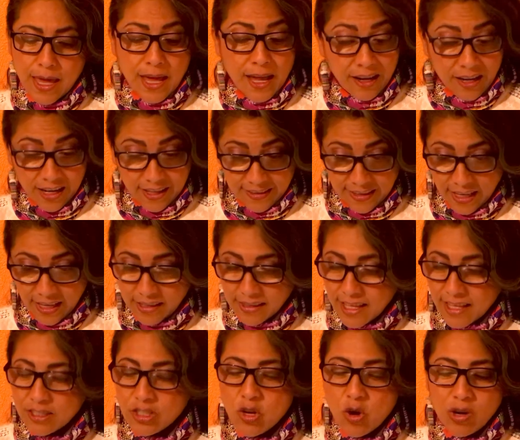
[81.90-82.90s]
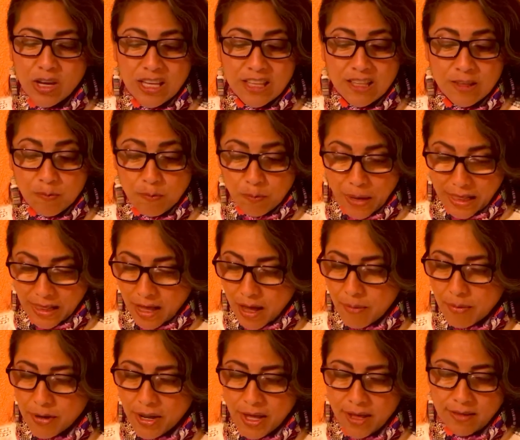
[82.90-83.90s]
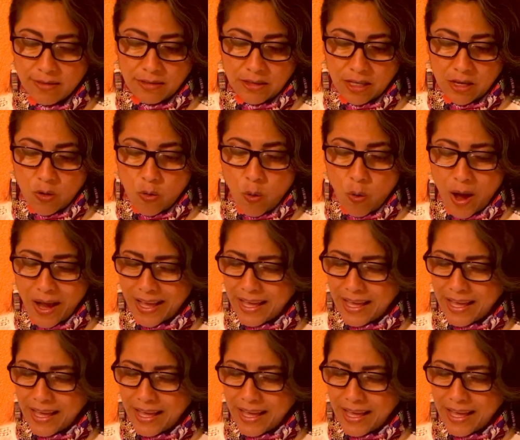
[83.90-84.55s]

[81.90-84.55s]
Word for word: Resignación es palabra antigua